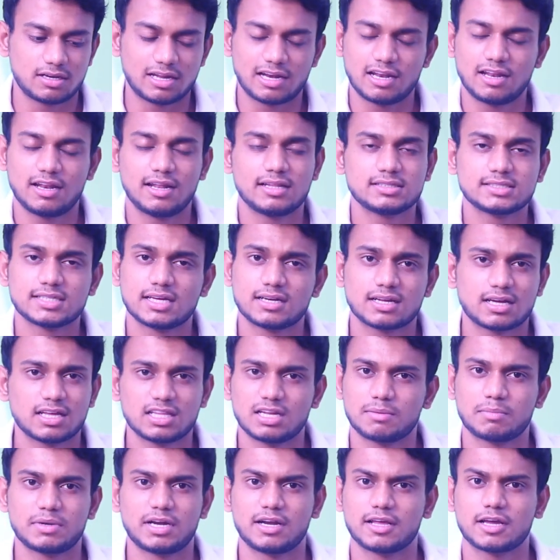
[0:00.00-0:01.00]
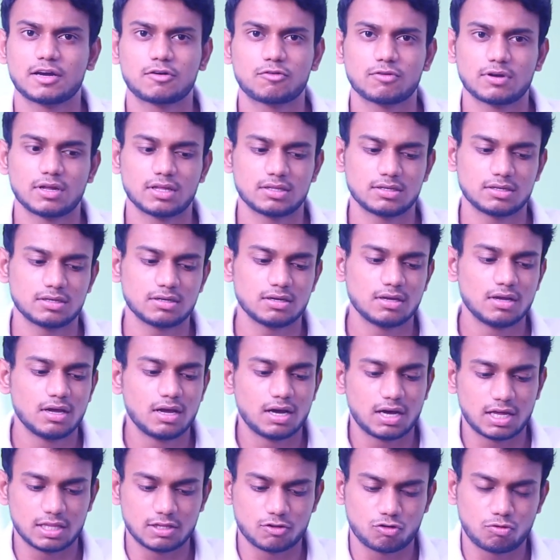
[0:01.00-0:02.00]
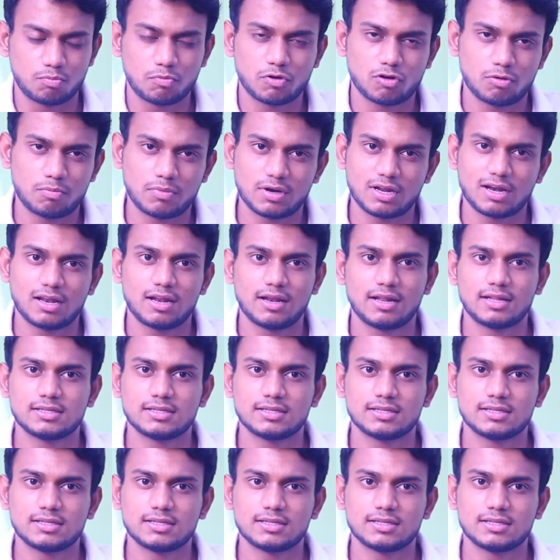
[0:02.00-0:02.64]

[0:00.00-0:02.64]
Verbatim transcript: நல்ல லென்ஸாக இருக்காது நம்ம நினைக்கக்கூடாது அது ரொம்ப ரொம்ப நல்ல